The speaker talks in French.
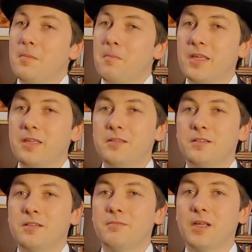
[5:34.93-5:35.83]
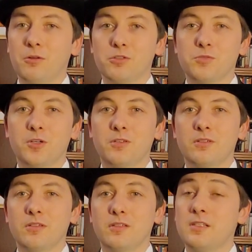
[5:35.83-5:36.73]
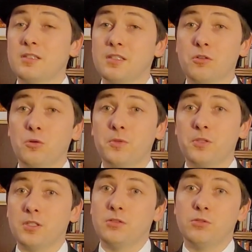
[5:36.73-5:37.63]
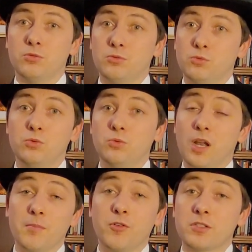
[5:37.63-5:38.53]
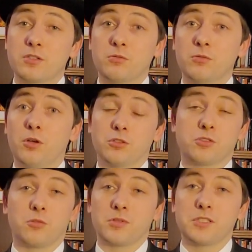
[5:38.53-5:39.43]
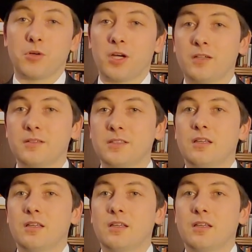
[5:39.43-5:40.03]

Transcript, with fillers: Mais, malheureusement, ils étaient trop petits, ou de la mauvaise couleur selon l'histoire.